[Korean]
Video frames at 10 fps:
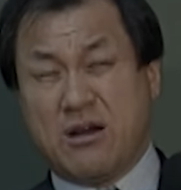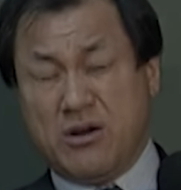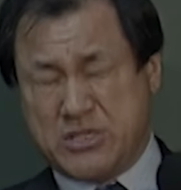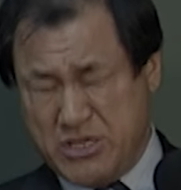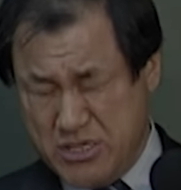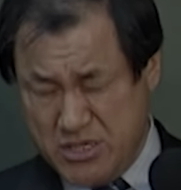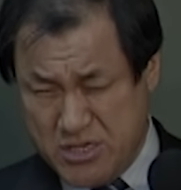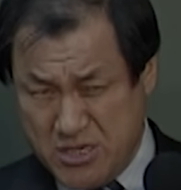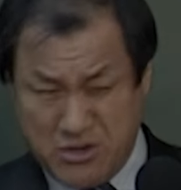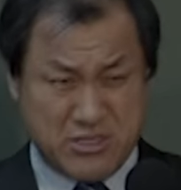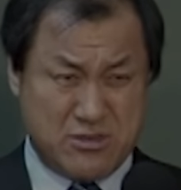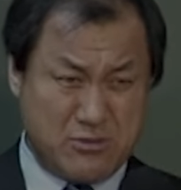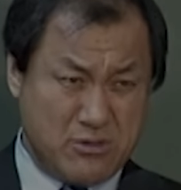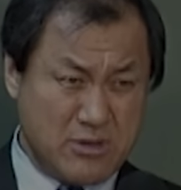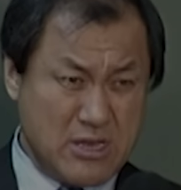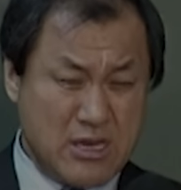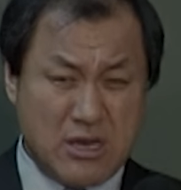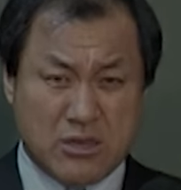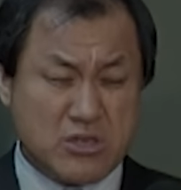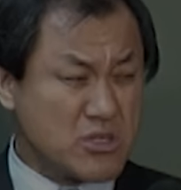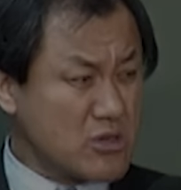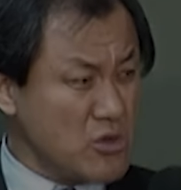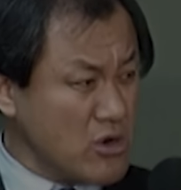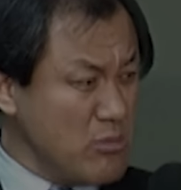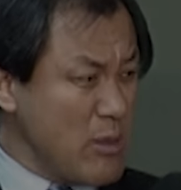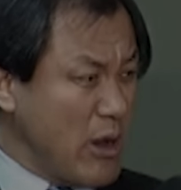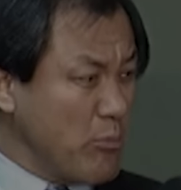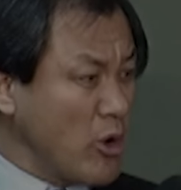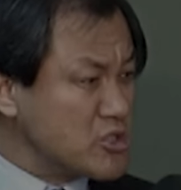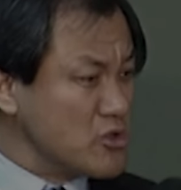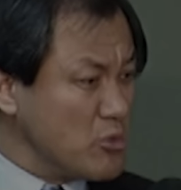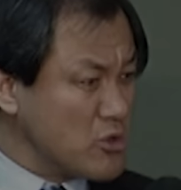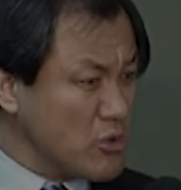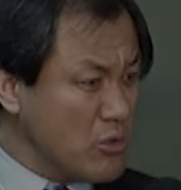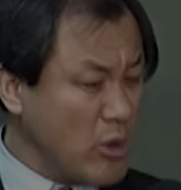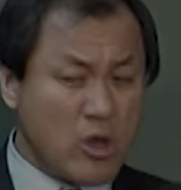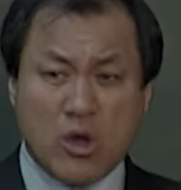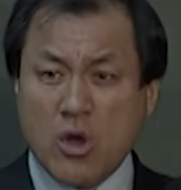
어지러지러고. 그렇지, 그 여름에 막 먹지도 못하고, 막,